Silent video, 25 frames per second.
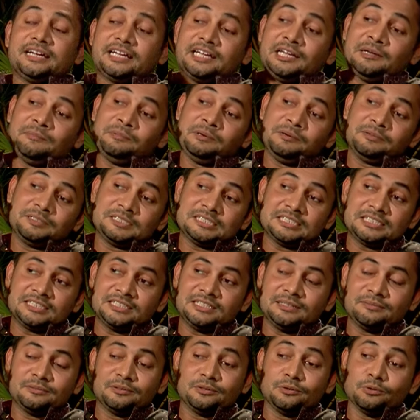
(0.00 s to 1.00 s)
ক্যাপাসিটি
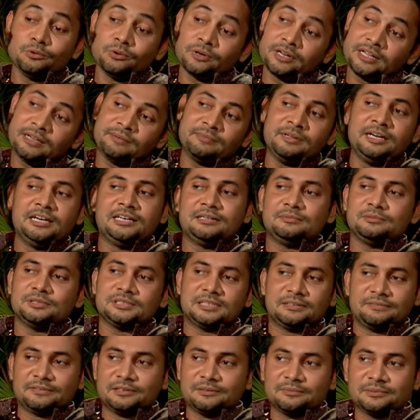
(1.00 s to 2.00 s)
এবং ওর অ্যাবিলিটি
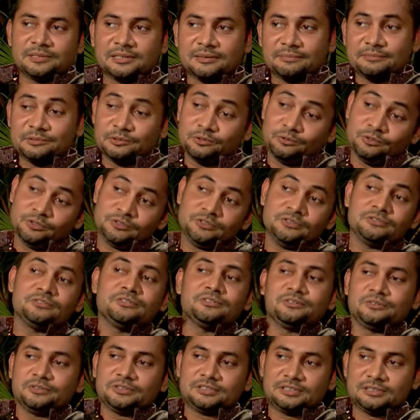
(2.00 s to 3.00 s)
বুঝে ফেলবেন আপনি কত
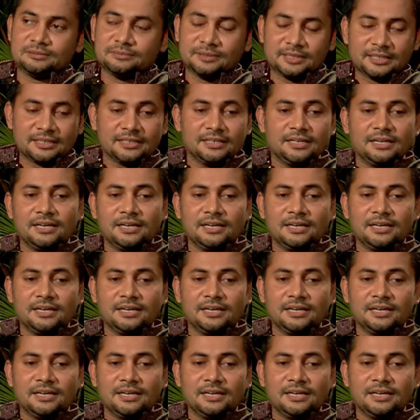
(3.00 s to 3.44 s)
দূর করতে পারে